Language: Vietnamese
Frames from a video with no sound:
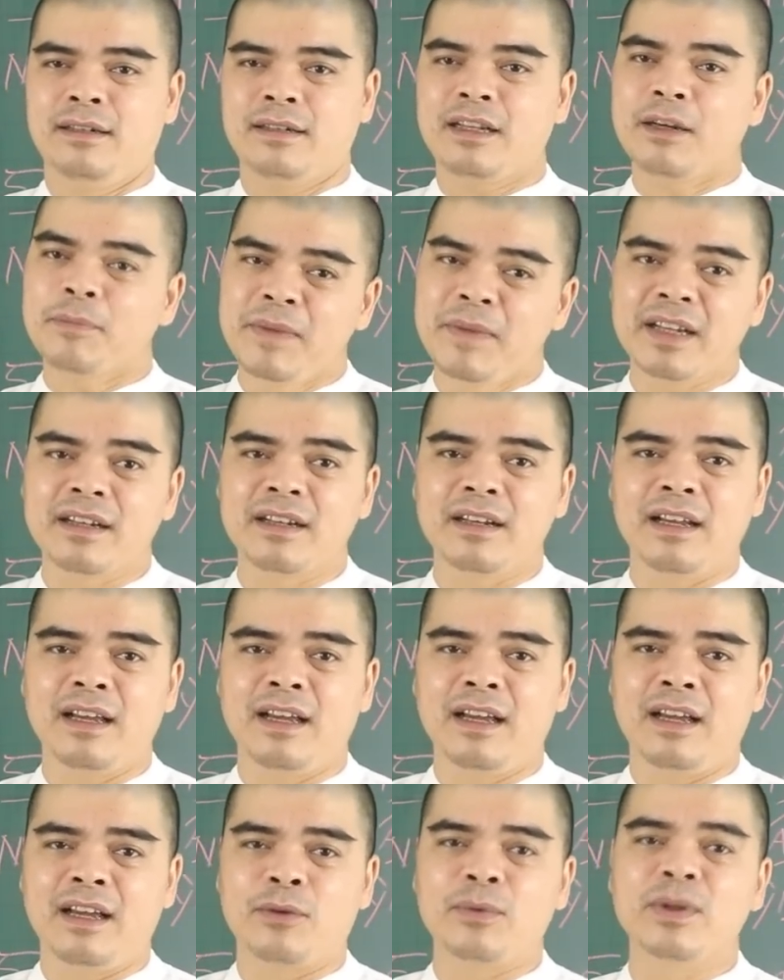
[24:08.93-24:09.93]
Đặc biệt
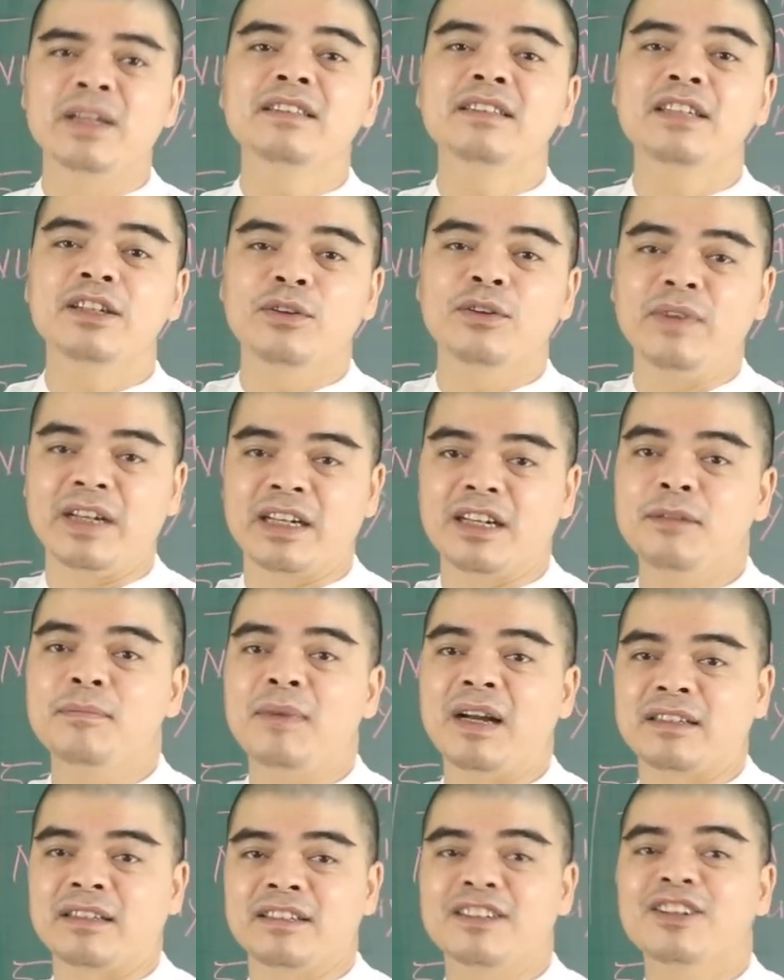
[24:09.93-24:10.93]
là quý anh chị cũng phải cân
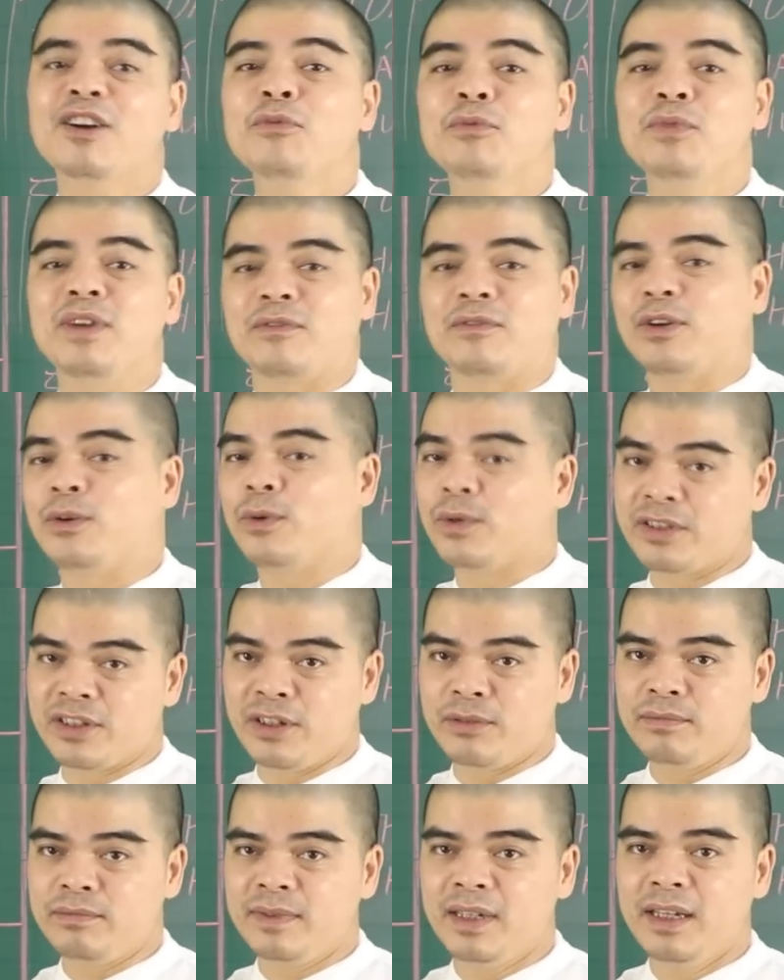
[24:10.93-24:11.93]
bằng giữa công việc và cuộc
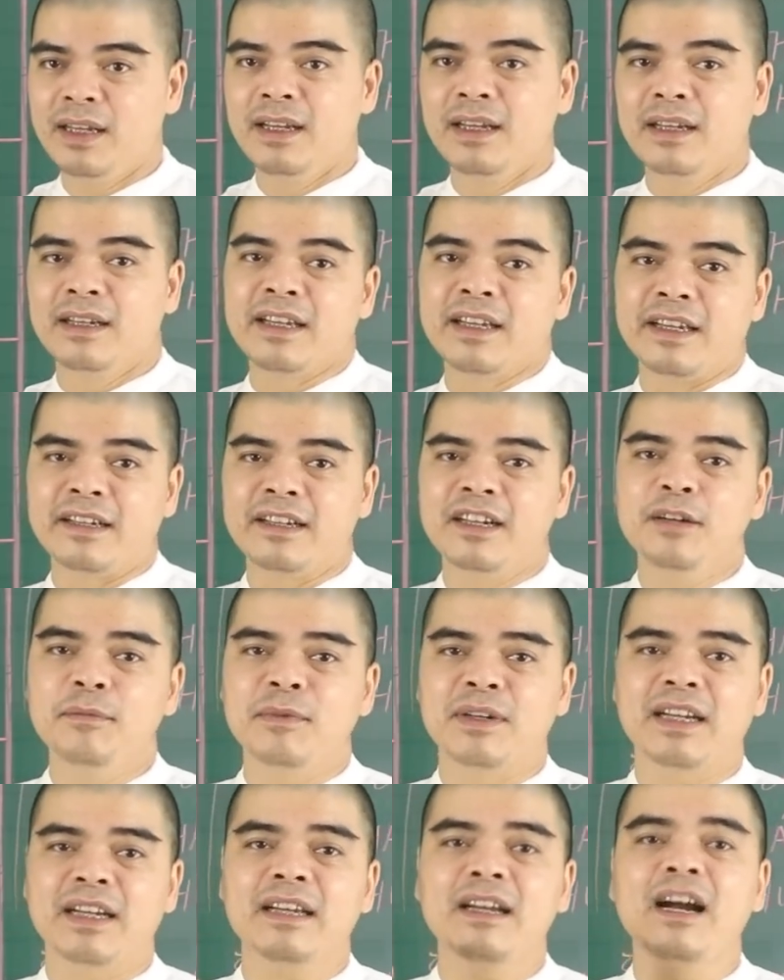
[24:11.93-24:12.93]
sống, nghỉ ngơi
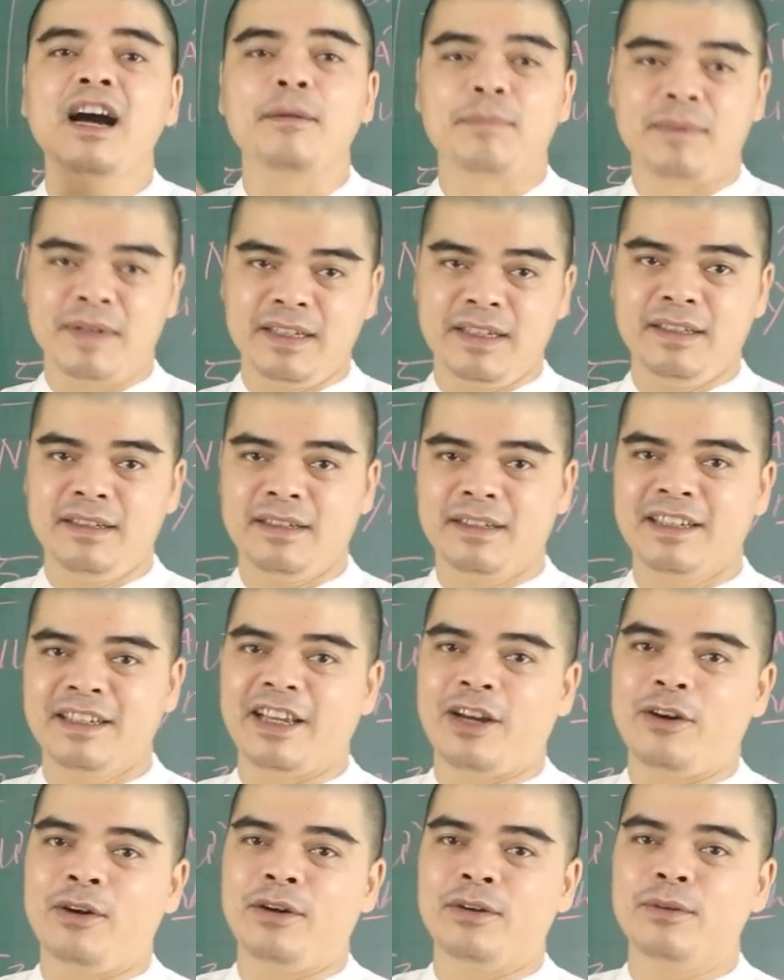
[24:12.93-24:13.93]
một cách hợp lý,
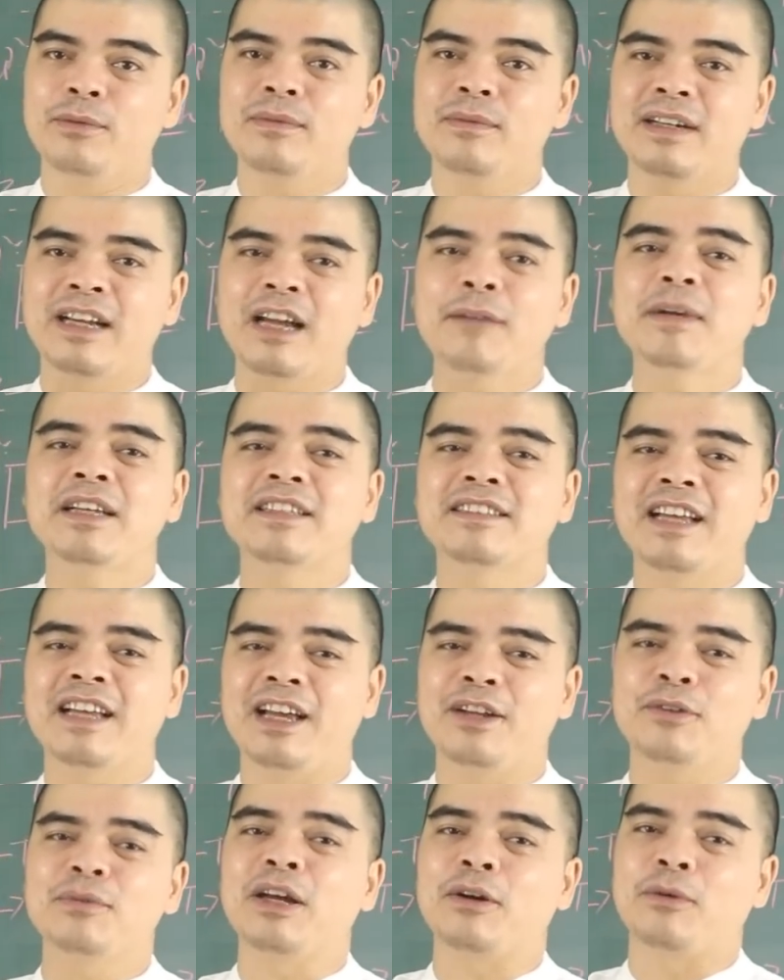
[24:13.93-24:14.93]
kẻo lúc ngã bệnh ra
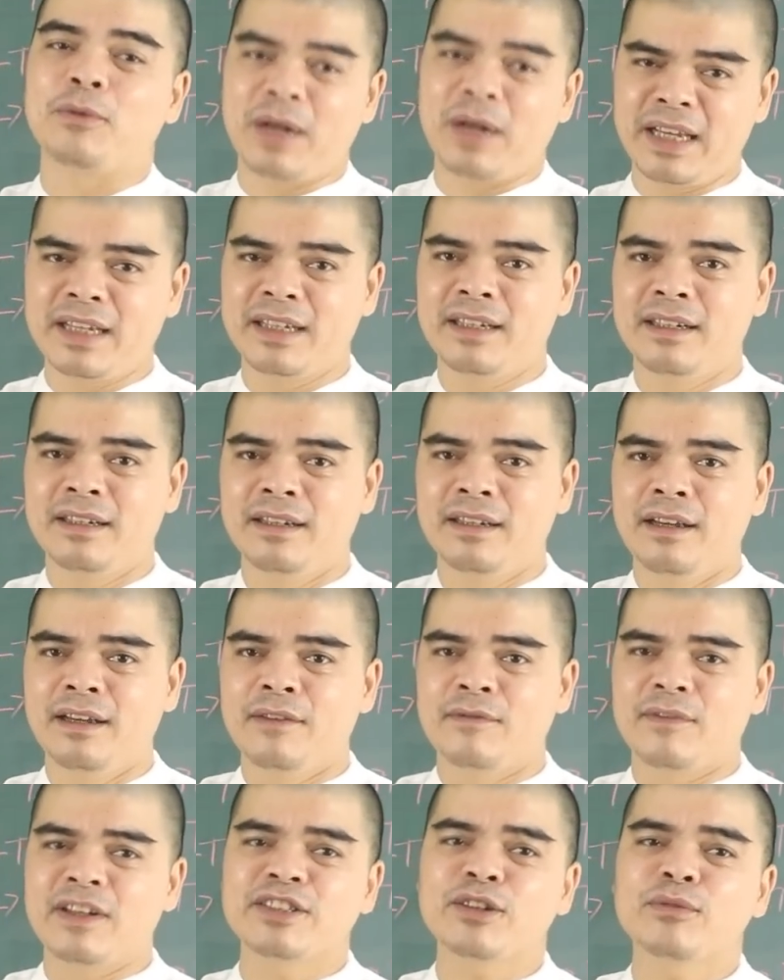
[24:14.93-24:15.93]
lúc nào không hay.
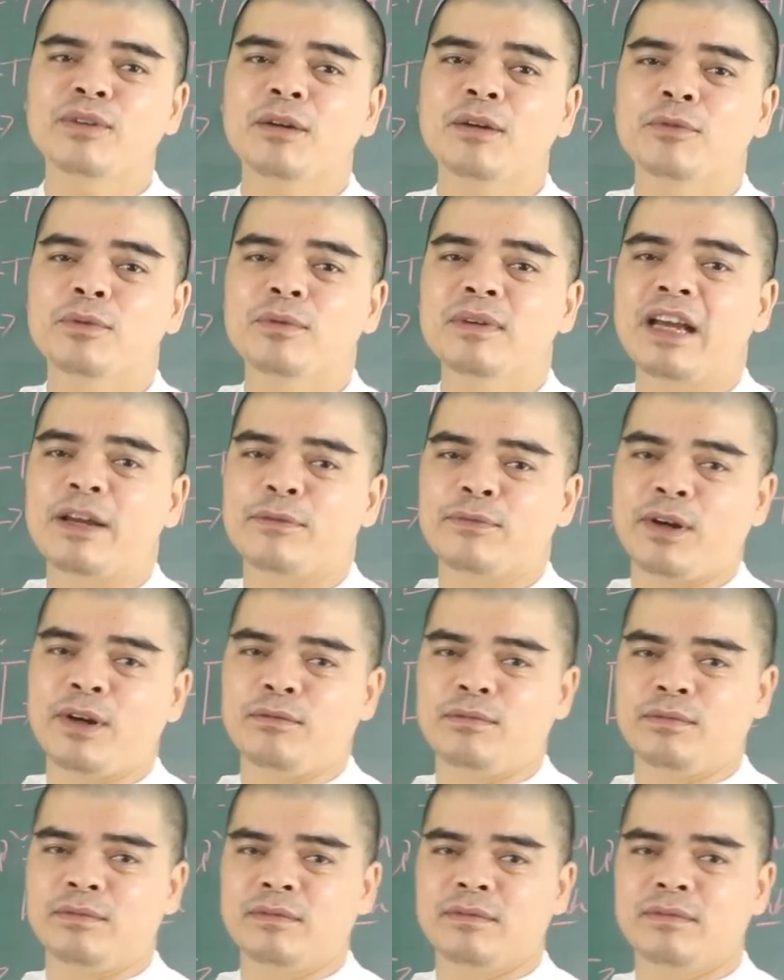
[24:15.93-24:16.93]
Và trong năm cũng đề
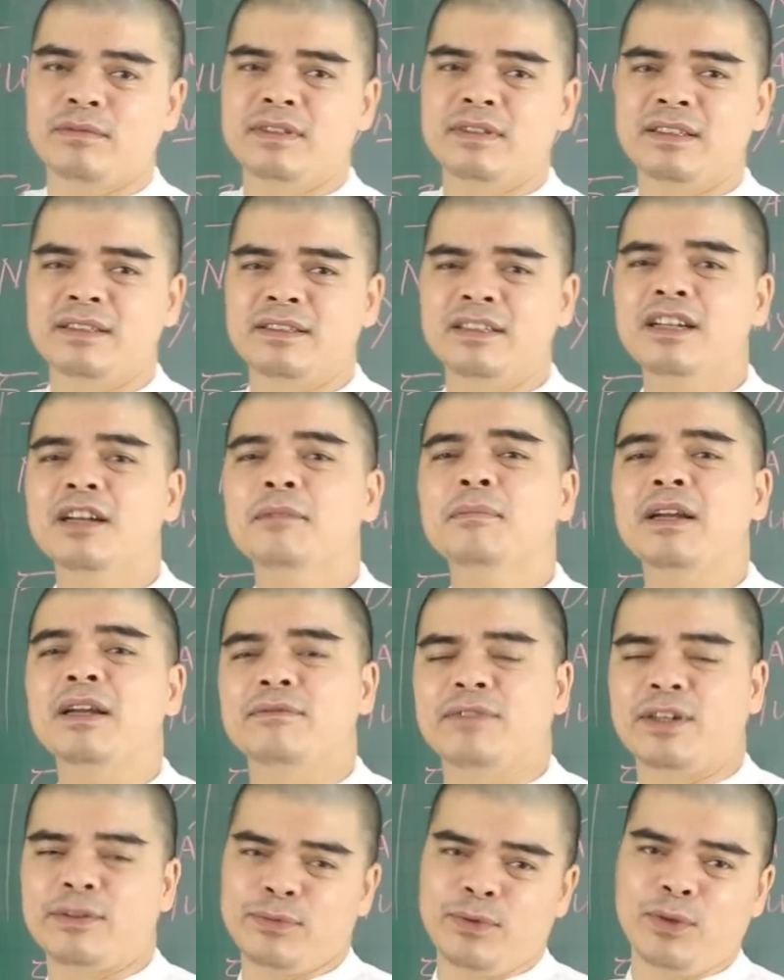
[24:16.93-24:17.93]
phòng những các bệnh
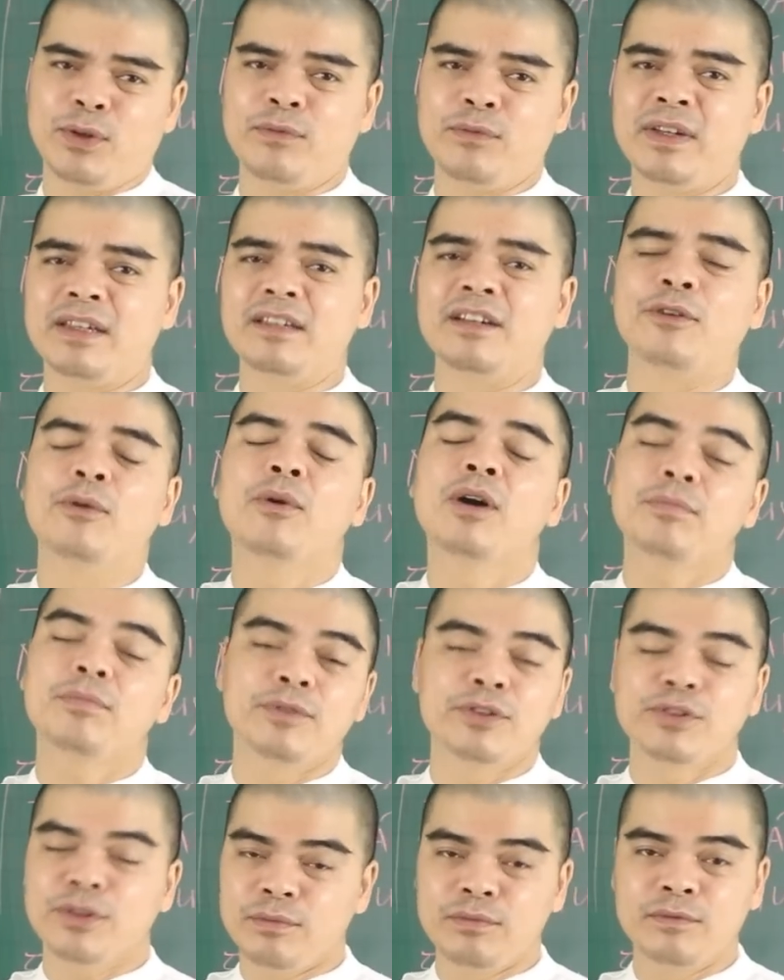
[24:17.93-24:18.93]
về phổi, về đường hô hấp
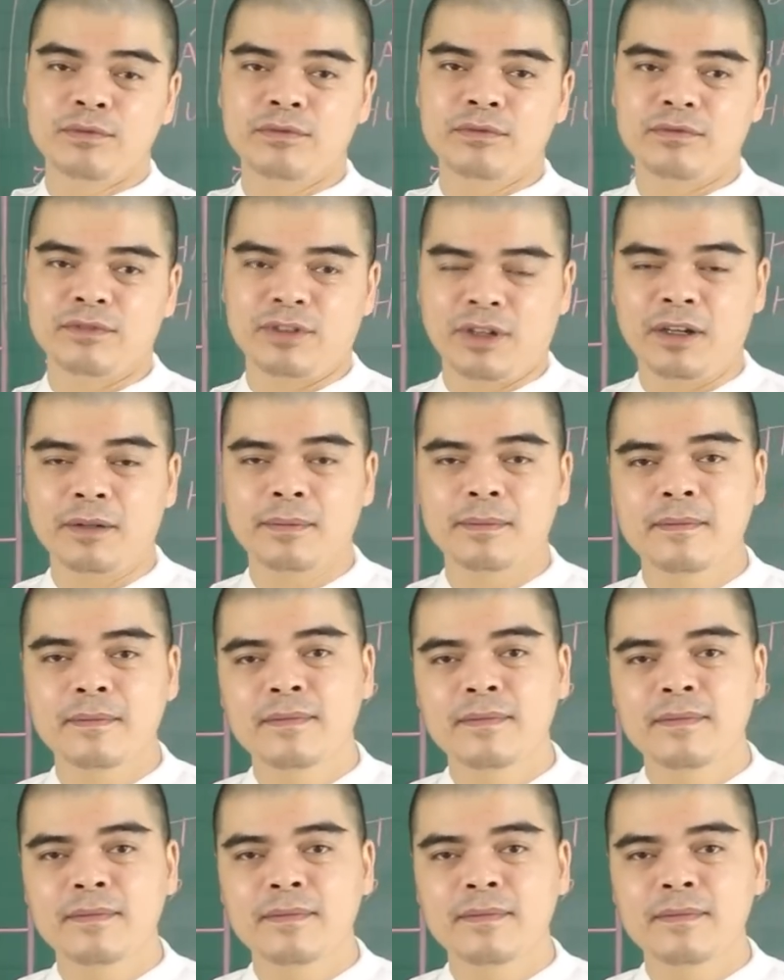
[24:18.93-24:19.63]
nói chung. Đó.